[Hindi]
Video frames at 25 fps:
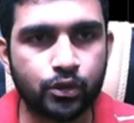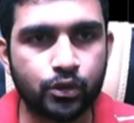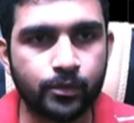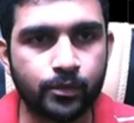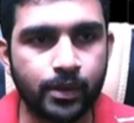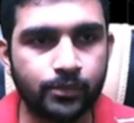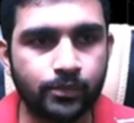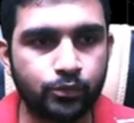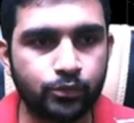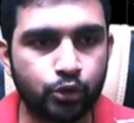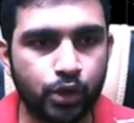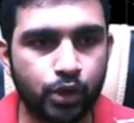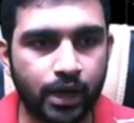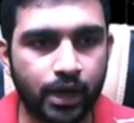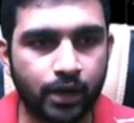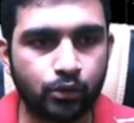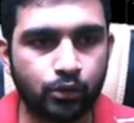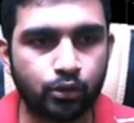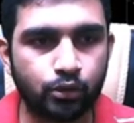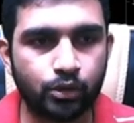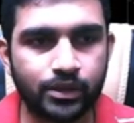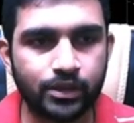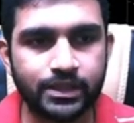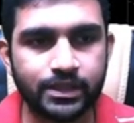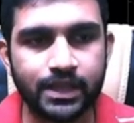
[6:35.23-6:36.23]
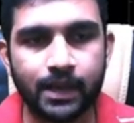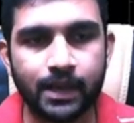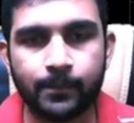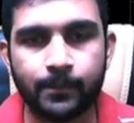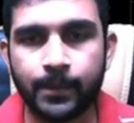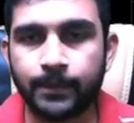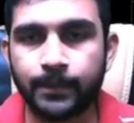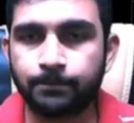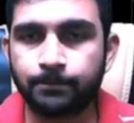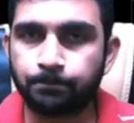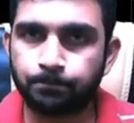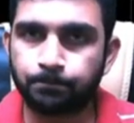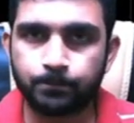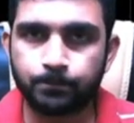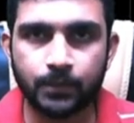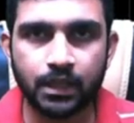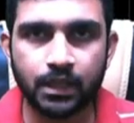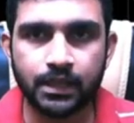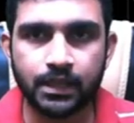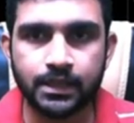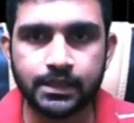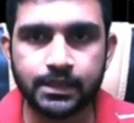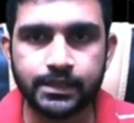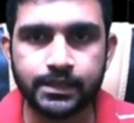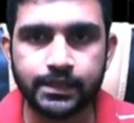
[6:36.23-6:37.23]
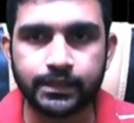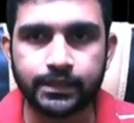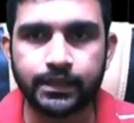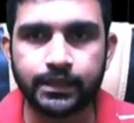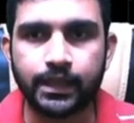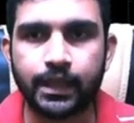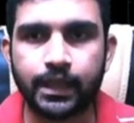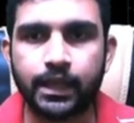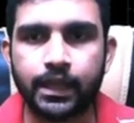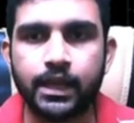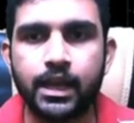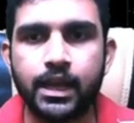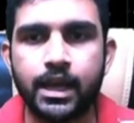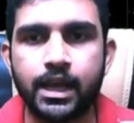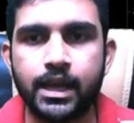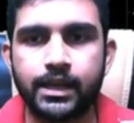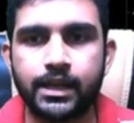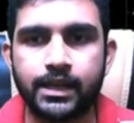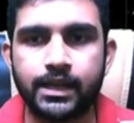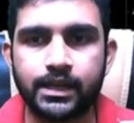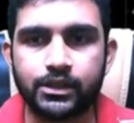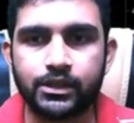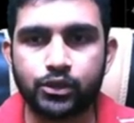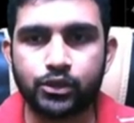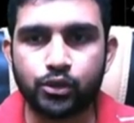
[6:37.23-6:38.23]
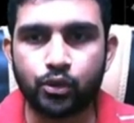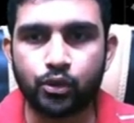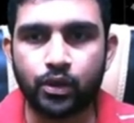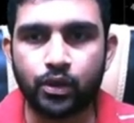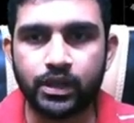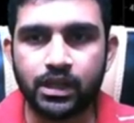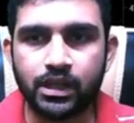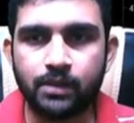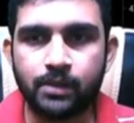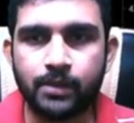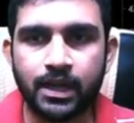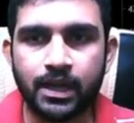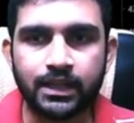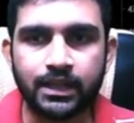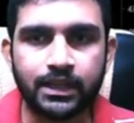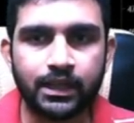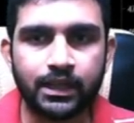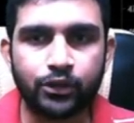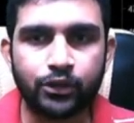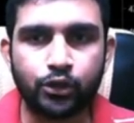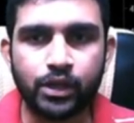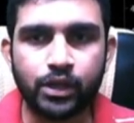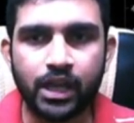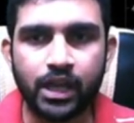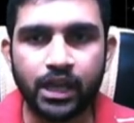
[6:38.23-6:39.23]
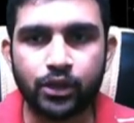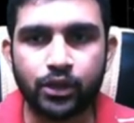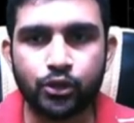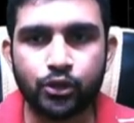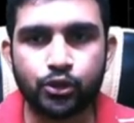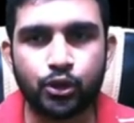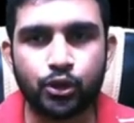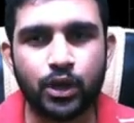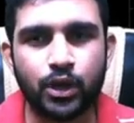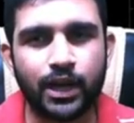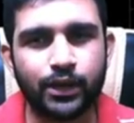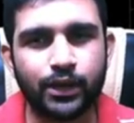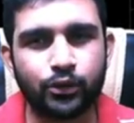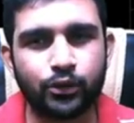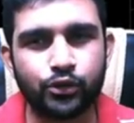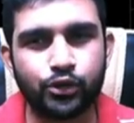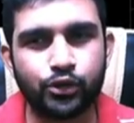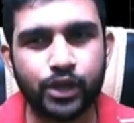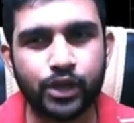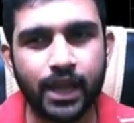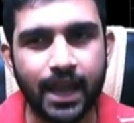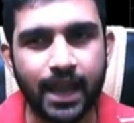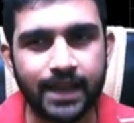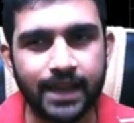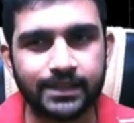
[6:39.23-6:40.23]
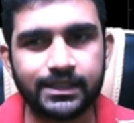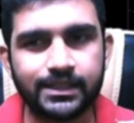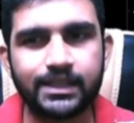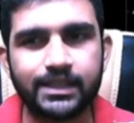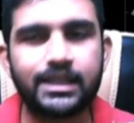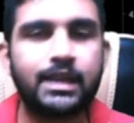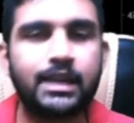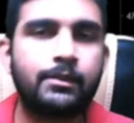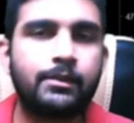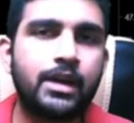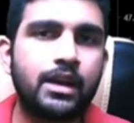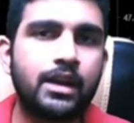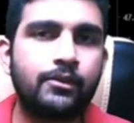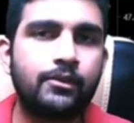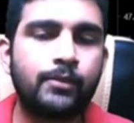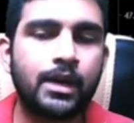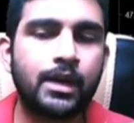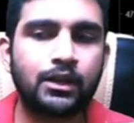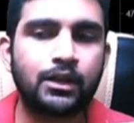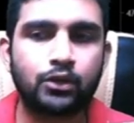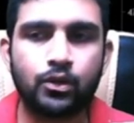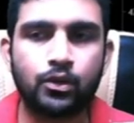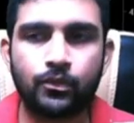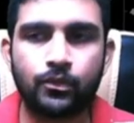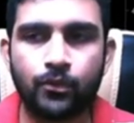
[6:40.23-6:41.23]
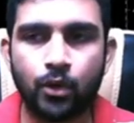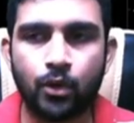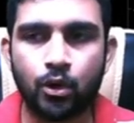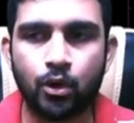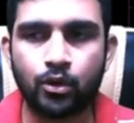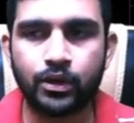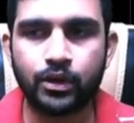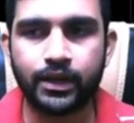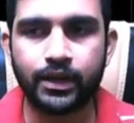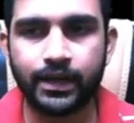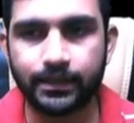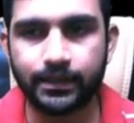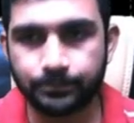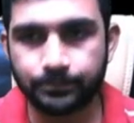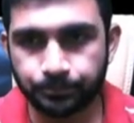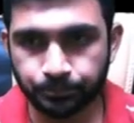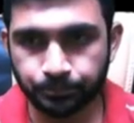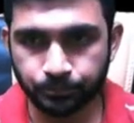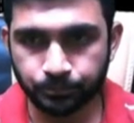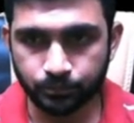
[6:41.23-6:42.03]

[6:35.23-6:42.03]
भी आप चेकआउट थोड़ा सा यहाँ पे कर सकते हैं नेक्स्ट दोस्तों कॉइन की बात करें तो यह है दोस्तों लाइट कॉइन जो कि एक्जैक्टली हमारे पाथ को फॉलो कर रहा है